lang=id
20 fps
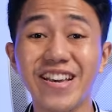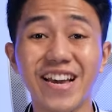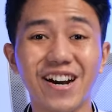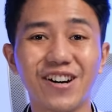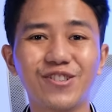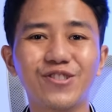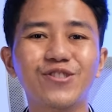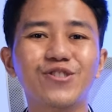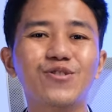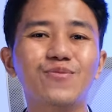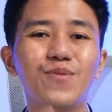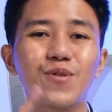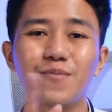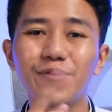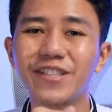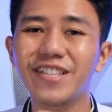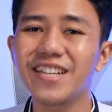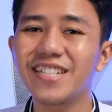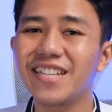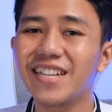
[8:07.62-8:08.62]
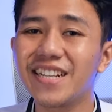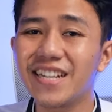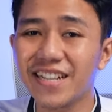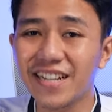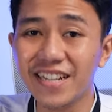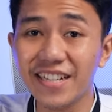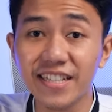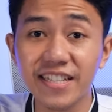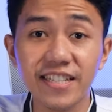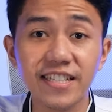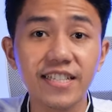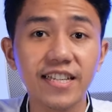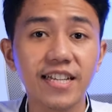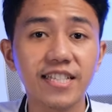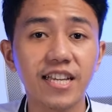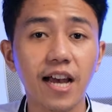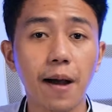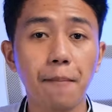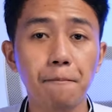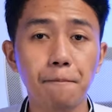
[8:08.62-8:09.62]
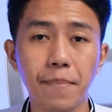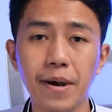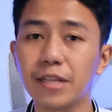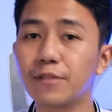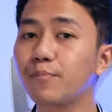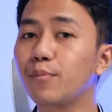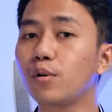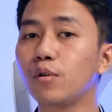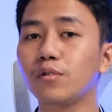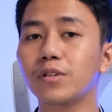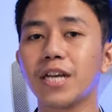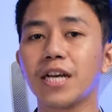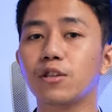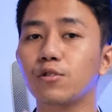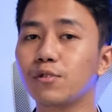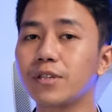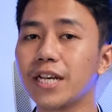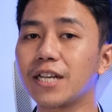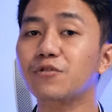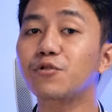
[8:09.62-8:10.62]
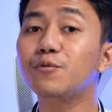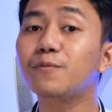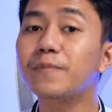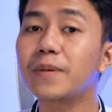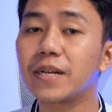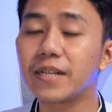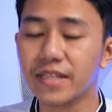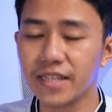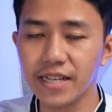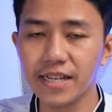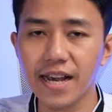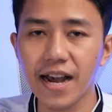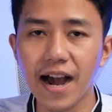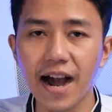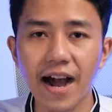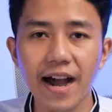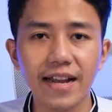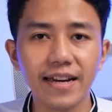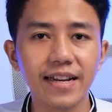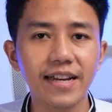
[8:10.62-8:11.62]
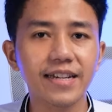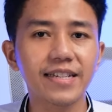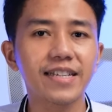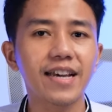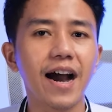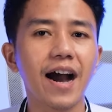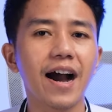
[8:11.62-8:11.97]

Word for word: Oh ya, untuk bobotnya sendiri di size 41 per 3 ada di